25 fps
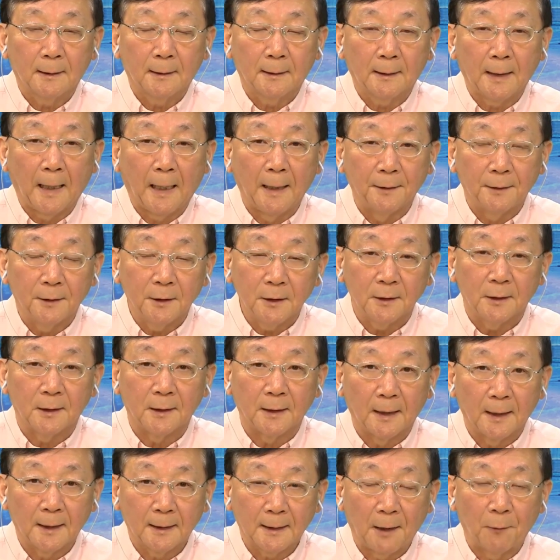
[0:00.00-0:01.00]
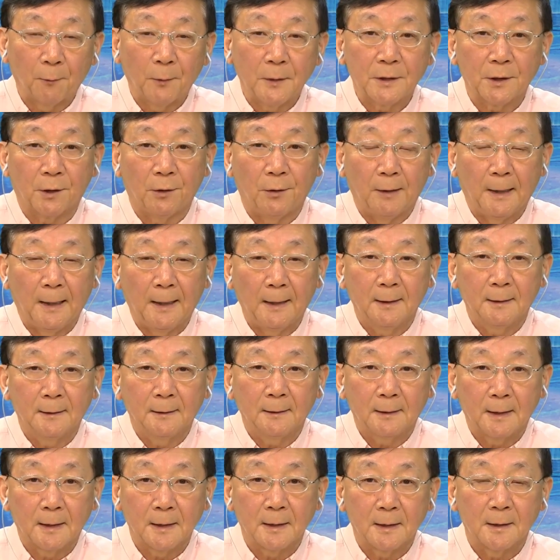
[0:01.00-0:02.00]
赶地铁赶快走啊，
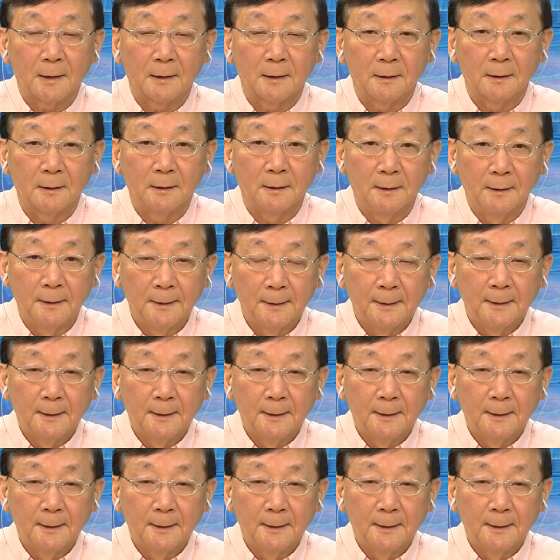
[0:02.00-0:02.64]
但是